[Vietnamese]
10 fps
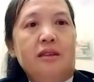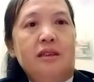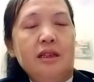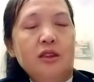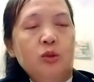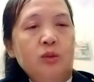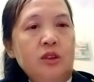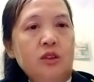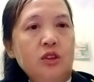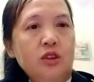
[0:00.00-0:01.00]
thiệt
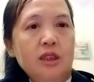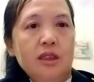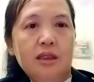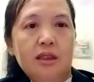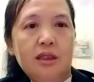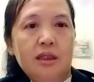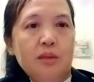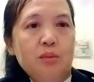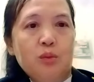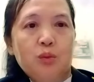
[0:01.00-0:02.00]
chi chi
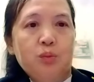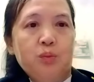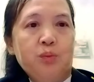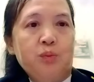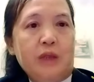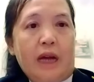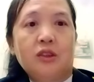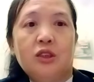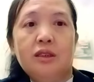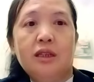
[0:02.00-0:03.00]

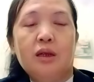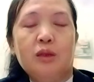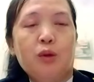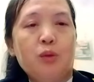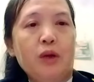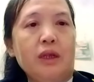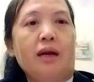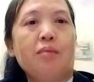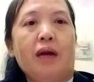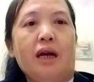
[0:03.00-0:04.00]
chả chi chê mua mua
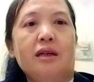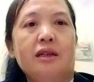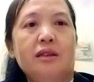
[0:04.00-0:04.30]
tăng mặn